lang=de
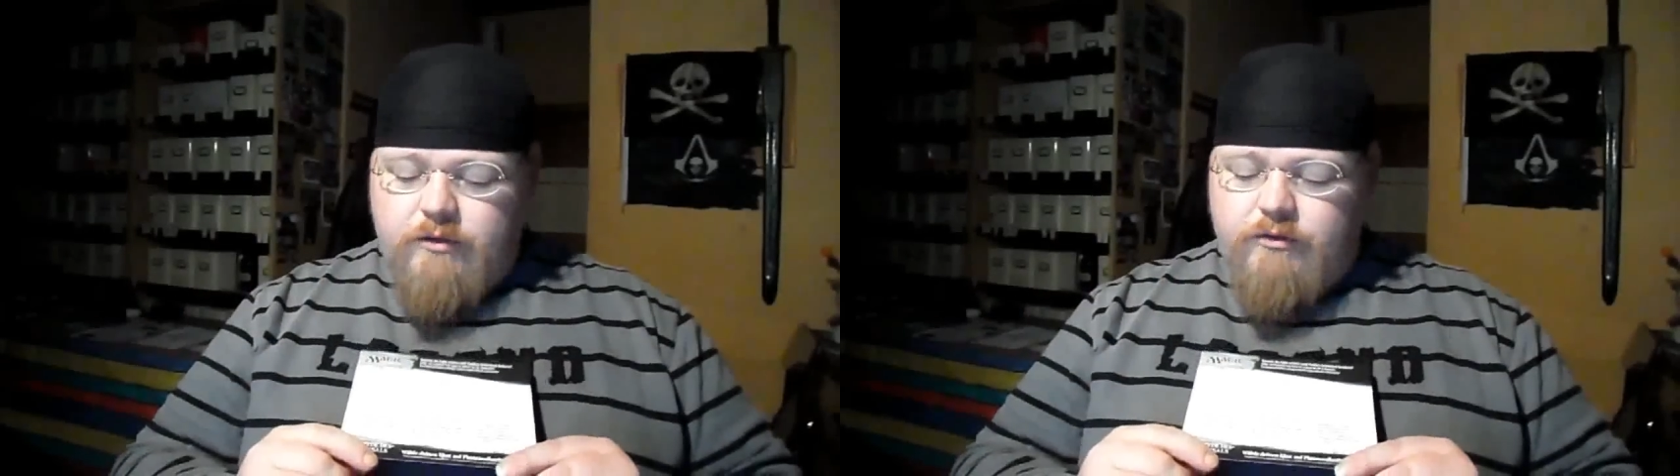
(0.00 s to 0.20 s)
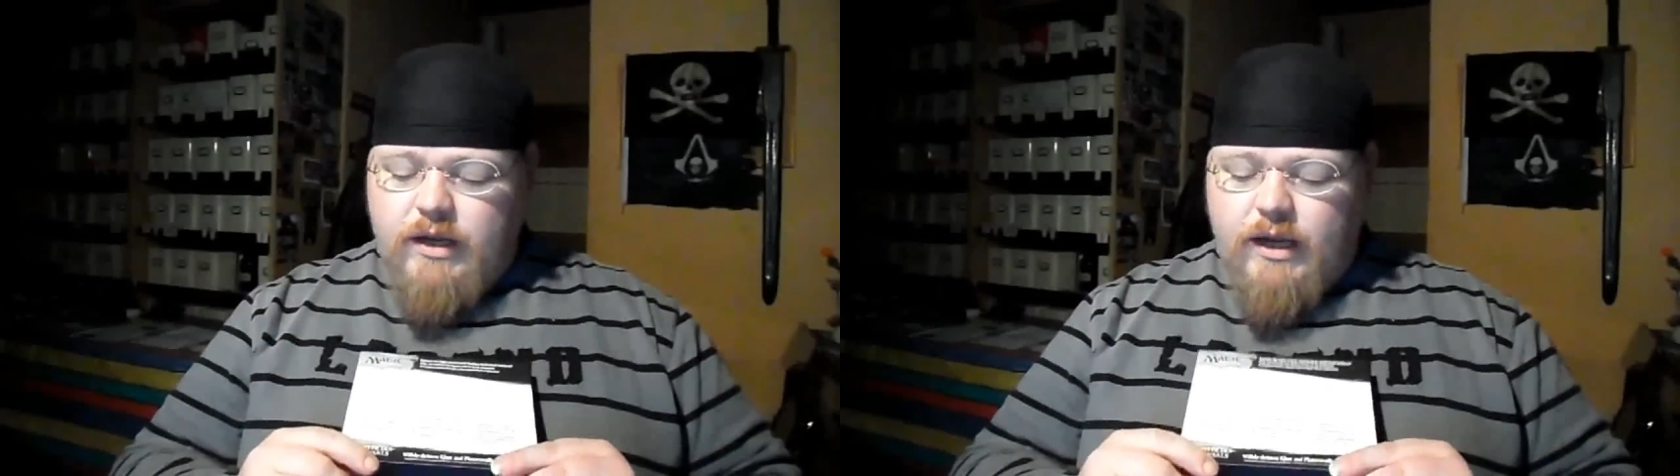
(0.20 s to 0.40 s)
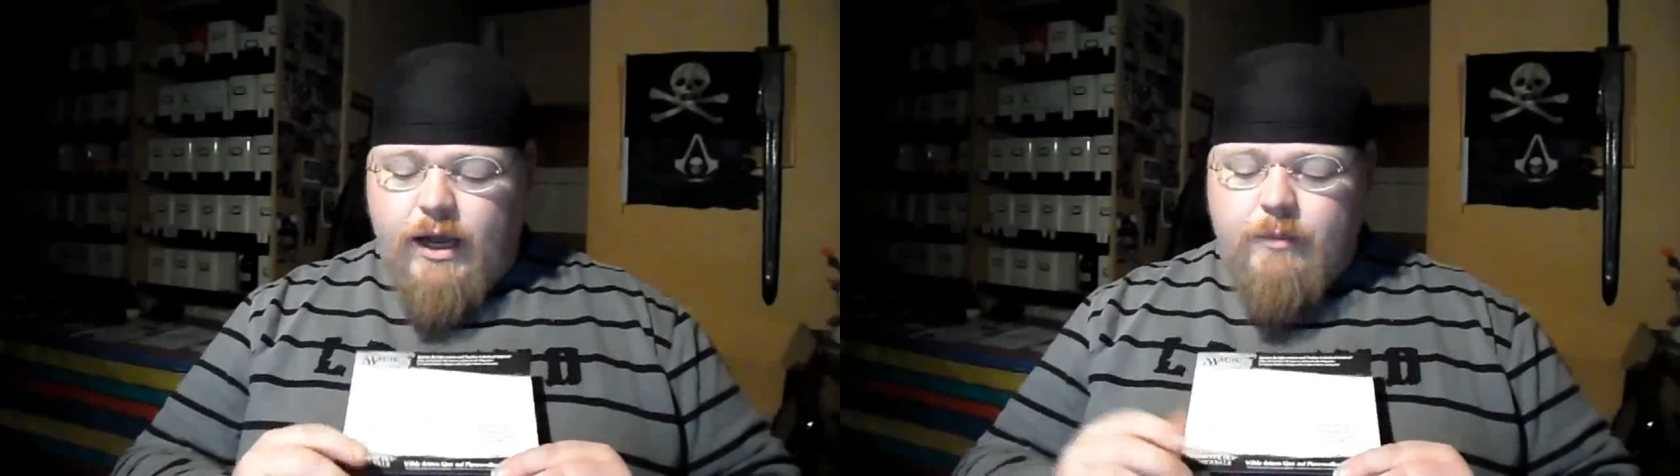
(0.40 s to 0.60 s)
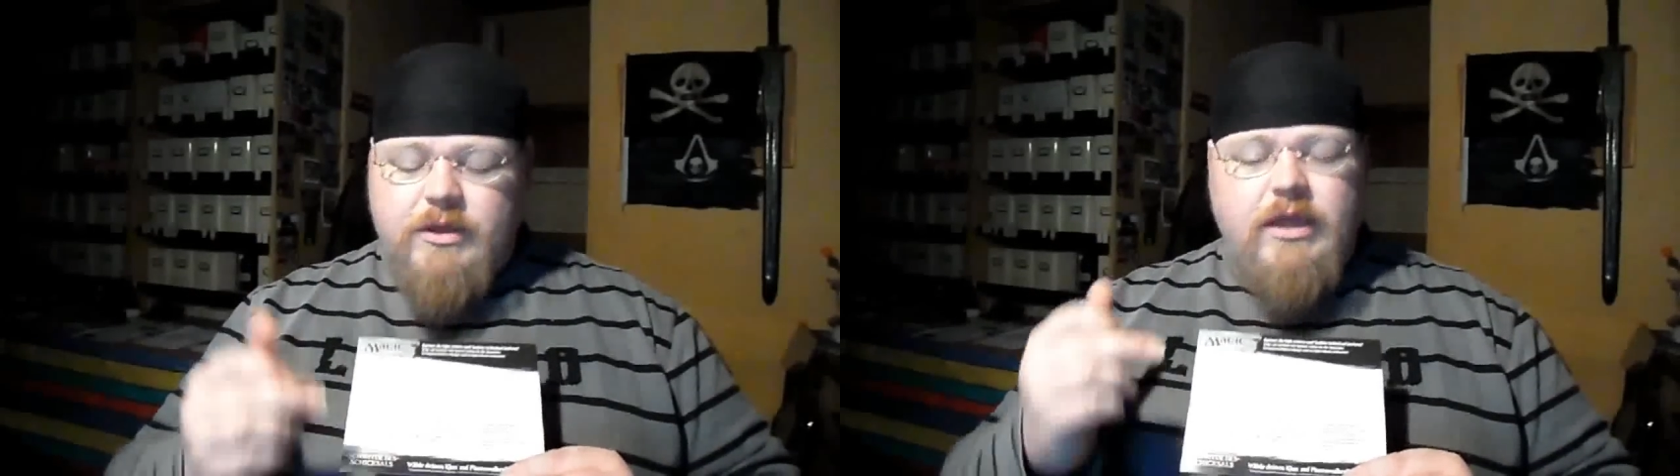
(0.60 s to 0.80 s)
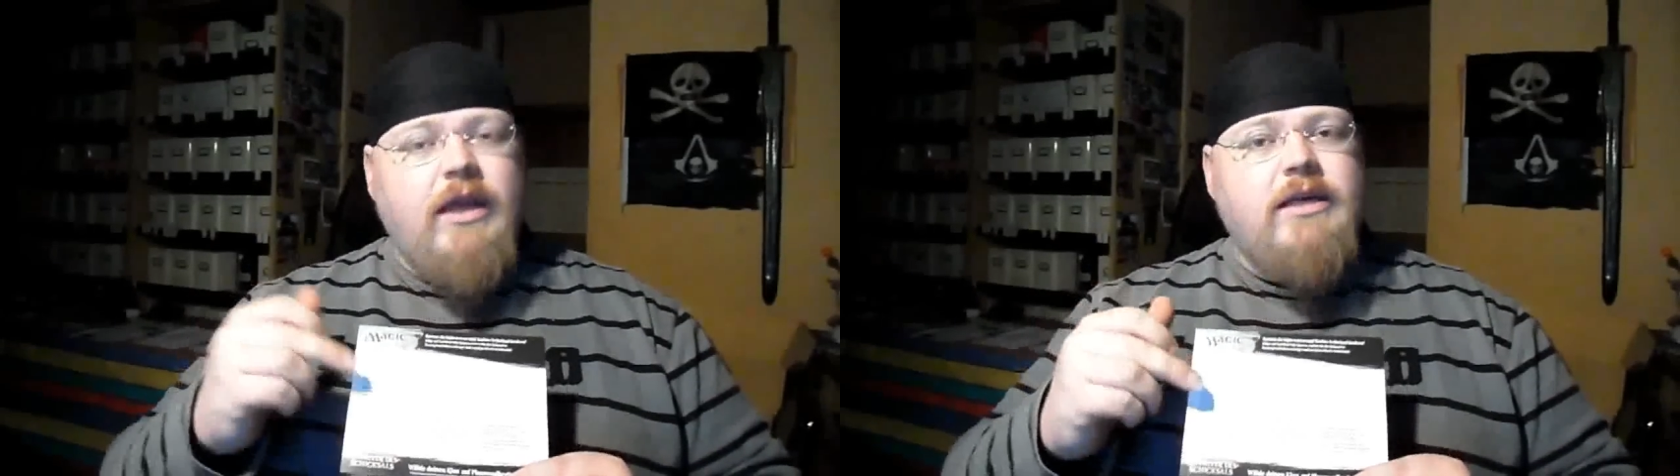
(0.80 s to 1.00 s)
Wir
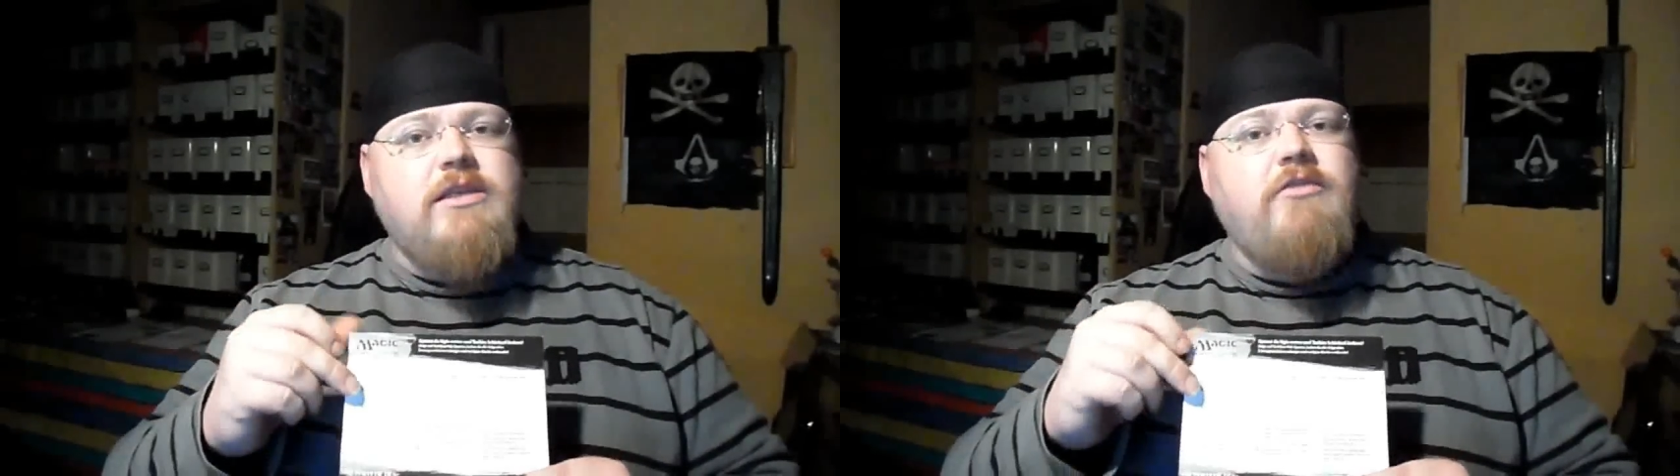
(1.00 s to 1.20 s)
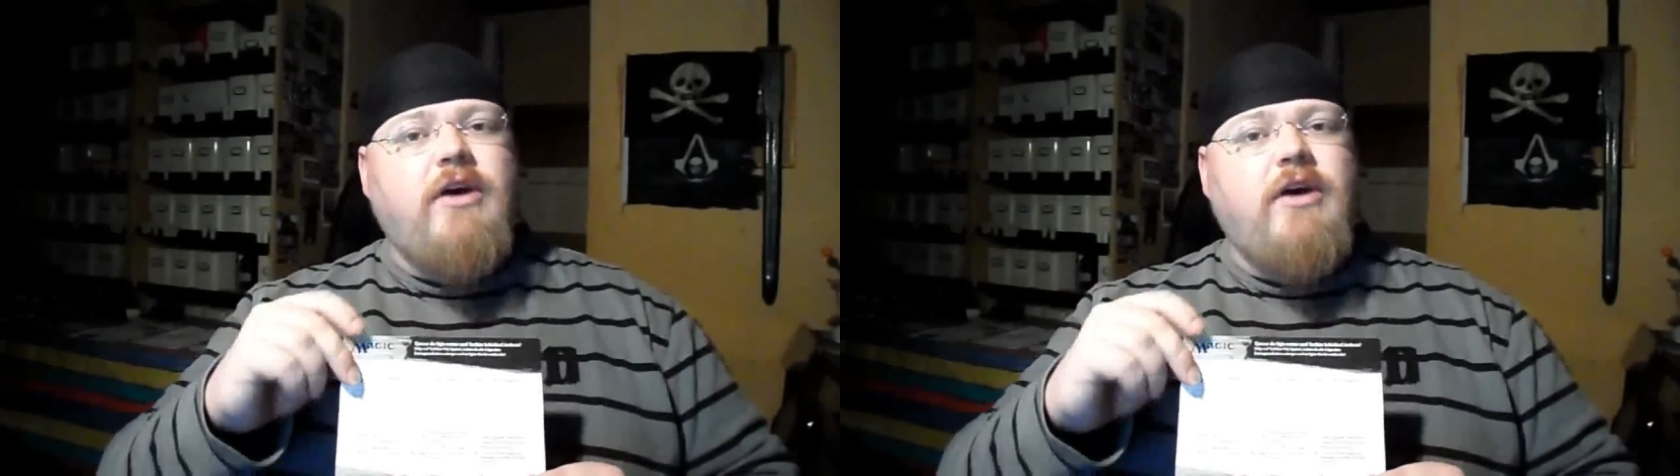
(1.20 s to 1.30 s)
haben die erste